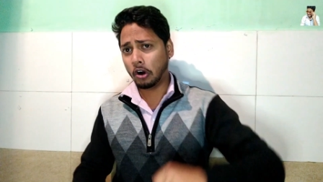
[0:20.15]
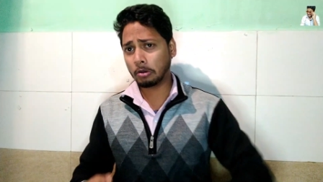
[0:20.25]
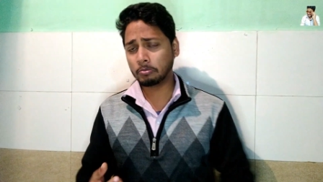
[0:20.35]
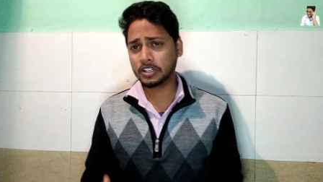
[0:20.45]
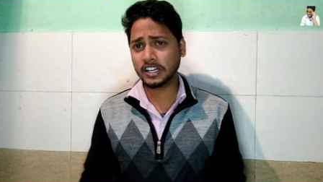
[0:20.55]

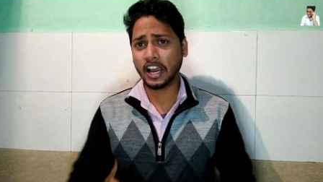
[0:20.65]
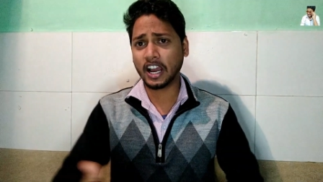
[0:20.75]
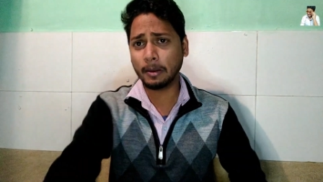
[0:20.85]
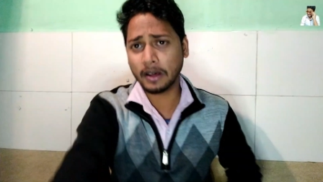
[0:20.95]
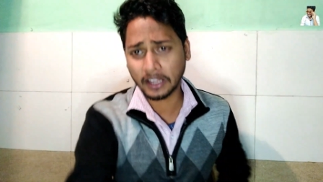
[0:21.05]
और मुझे
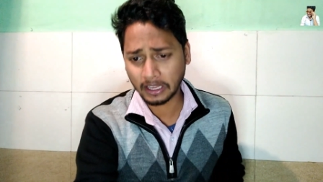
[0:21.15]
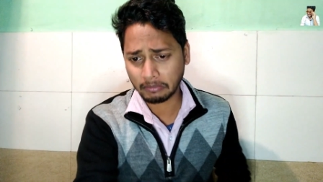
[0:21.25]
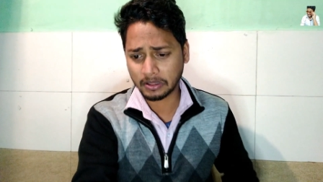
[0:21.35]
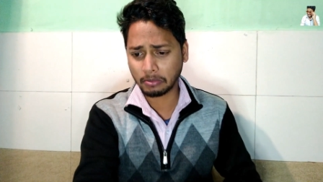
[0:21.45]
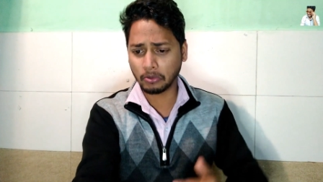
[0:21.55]
धक्का मार के
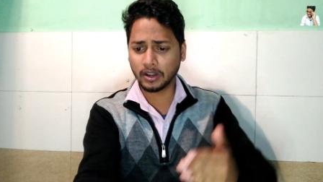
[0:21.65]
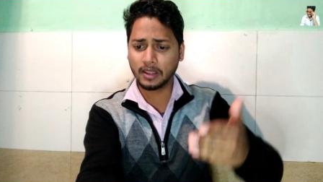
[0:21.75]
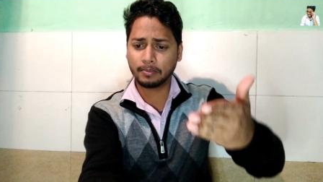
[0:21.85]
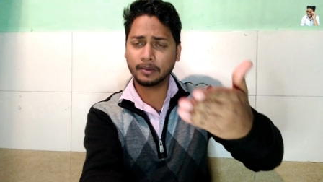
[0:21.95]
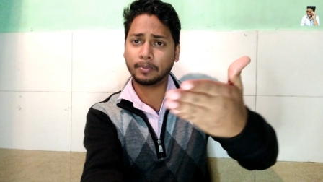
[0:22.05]
मतलब रोटी
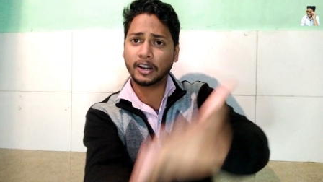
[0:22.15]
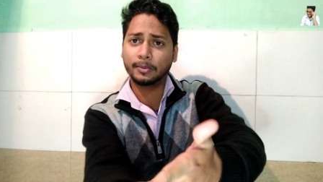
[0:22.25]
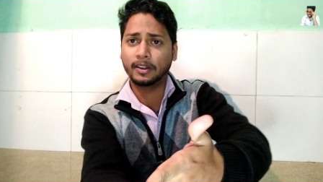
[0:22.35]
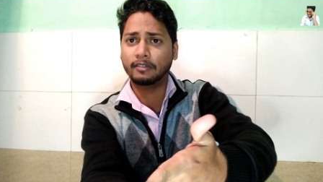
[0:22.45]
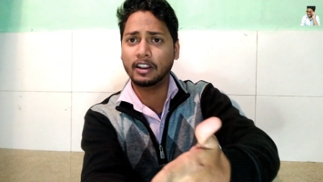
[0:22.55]
अपनी प्लेट
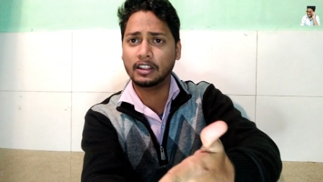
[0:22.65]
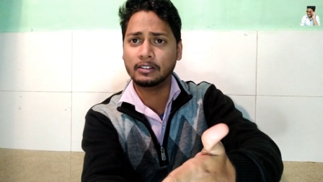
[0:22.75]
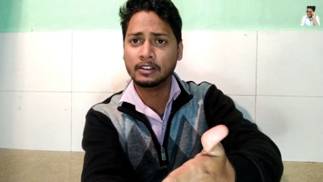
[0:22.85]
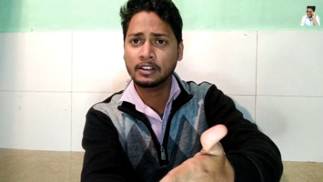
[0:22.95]
में गिरवा ली